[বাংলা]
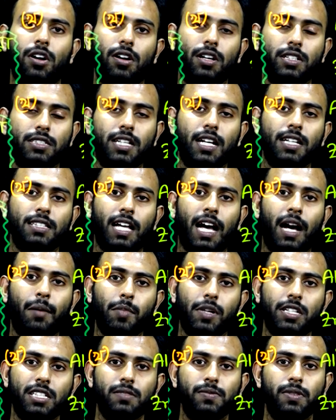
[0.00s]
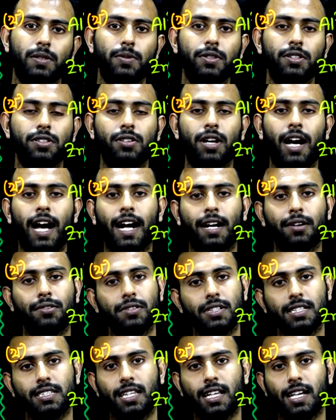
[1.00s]
অর্থাৎ আমরা যে বিভিন্ন
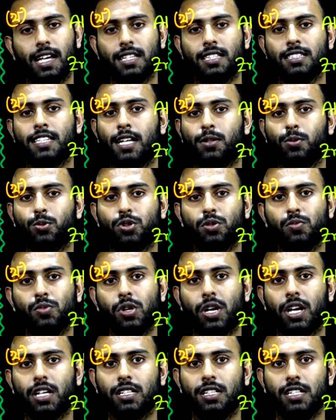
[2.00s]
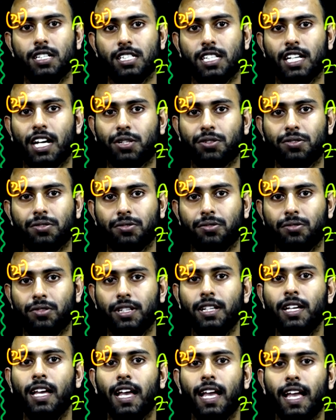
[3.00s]
আকরিক থেকে যে ধাতুসমূহকে যে নিষ্কাশন করি